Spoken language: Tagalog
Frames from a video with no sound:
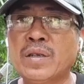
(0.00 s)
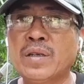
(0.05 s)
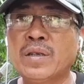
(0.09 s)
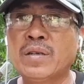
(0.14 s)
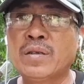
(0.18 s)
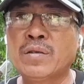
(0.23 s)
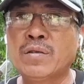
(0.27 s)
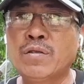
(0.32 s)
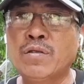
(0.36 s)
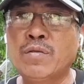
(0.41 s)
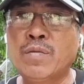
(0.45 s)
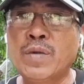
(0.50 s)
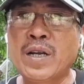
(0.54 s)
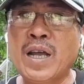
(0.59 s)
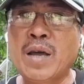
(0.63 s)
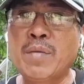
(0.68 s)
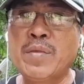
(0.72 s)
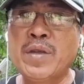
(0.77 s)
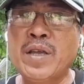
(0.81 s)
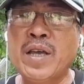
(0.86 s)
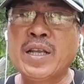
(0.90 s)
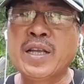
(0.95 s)
So
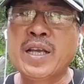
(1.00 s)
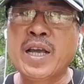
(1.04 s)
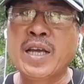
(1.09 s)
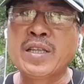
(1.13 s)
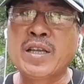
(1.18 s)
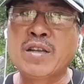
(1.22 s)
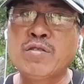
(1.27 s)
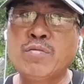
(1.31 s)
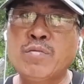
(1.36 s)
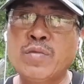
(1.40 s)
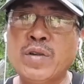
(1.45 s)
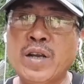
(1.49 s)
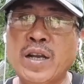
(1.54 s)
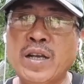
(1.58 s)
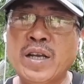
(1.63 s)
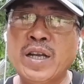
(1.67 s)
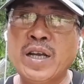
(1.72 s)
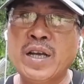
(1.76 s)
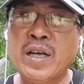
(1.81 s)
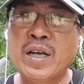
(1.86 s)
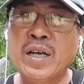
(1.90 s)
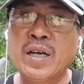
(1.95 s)
marami yan kahit anong brand
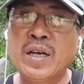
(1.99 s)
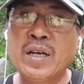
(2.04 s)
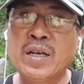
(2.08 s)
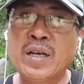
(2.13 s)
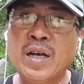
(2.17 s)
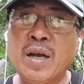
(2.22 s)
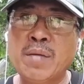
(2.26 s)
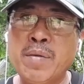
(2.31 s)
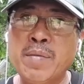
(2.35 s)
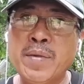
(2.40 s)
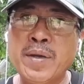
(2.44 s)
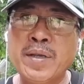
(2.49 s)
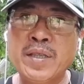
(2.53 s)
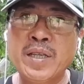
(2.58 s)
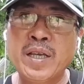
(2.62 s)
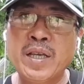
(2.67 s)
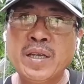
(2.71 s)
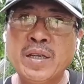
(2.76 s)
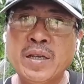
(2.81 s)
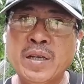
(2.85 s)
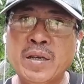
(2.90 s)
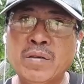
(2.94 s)
ng
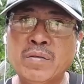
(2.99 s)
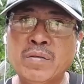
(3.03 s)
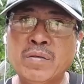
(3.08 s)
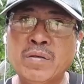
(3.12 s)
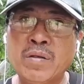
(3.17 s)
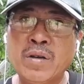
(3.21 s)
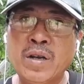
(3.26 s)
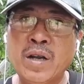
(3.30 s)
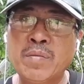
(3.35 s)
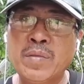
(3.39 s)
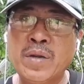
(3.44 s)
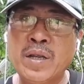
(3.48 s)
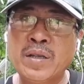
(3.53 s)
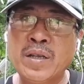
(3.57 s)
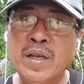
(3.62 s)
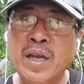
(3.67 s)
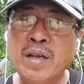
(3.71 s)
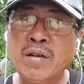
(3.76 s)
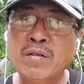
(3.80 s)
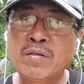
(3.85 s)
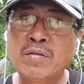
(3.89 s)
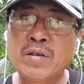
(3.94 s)
abamectin or lambda
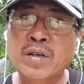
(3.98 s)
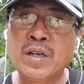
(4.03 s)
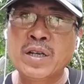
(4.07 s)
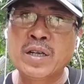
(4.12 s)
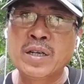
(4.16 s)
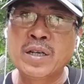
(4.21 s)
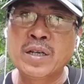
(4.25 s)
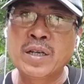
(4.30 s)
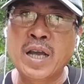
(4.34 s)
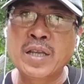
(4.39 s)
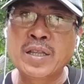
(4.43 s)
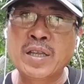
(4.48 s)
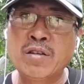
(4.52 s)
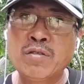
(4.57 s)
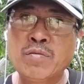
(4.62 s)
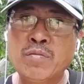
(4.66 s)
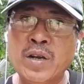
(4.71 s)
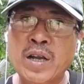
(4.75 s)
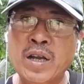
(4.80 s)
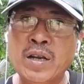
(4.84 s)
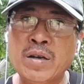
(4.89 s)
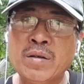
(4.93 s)
cyhalotrin, kahit anong
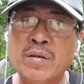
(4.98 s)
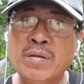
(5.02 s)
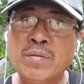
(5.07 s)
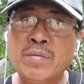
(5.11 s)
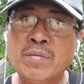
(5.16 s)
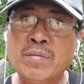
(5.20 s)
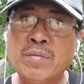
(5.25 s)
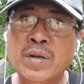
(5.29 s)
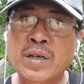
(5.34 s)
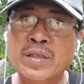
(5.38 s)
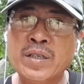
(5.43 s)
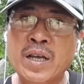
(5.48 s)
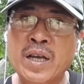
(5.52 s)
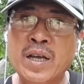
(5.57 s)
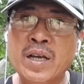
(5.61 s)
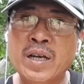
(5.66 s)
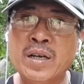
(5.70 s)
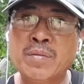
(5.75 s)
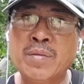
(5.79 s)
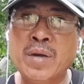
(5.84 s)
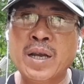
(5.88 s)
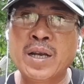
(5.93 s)
brand
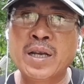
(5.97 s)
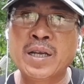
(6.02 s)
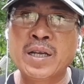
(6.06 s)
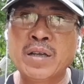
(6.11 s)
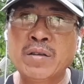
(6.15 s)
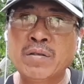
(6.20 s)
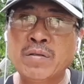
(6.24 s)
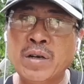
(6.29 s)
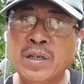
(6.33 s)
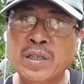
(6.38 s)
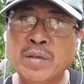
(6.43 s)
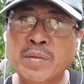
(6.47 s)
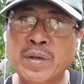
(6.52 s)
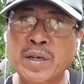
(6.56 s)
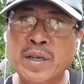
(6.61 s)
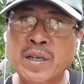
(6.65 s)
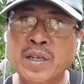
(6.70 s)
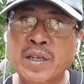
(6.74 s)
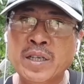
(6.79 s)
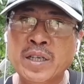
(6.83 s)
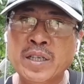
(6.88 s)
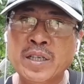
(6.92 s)
basta ang mahalaga yung active
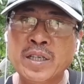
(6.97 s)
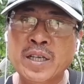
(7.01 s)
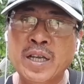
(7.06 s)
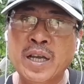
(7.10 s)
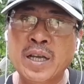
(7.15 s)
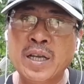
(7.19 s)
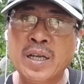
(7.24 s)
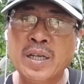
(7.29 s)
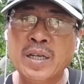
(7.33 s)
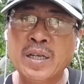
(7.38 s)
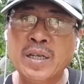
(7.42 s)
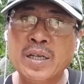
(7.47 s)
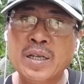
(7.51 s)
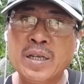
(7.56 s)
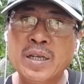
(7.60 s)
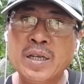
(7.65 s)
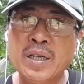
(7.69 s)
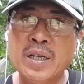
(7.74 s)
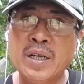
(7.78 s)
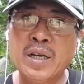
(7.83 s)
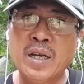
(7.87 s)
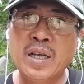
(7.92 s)
ingredient niya
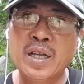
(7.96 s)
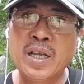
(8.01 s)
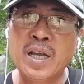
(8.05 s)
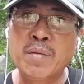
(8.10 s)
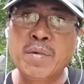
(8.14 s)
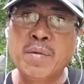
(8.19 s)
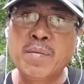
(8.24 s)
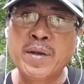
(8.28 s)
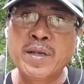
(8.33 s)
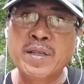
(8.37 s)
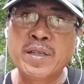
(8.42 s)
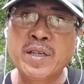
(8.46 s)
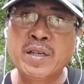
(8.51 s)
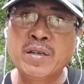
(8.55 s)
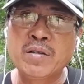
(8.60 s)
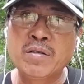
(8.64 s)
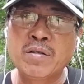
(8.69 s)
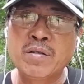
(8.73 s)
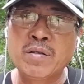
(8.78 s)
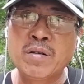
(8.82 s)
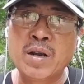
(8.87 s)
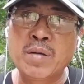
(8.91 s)
ay abamectin
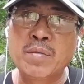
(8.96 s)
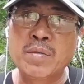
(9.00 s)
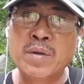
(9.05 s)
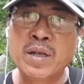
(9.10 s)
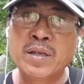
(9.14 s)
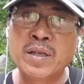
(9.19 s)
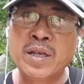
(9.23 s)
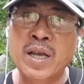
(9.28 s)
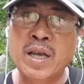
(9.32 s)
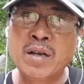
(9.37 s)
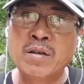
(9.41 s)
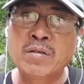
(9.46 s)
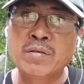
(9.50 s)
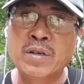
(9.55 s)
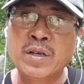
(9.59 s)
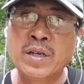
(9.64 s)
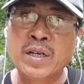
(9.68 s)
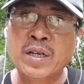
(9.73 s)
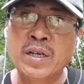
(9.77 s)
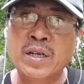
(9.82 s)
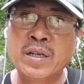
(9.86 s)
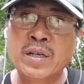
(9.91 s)
or lambda
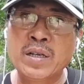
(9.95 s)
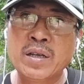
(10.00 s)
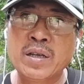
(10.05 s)
cyhalotrin.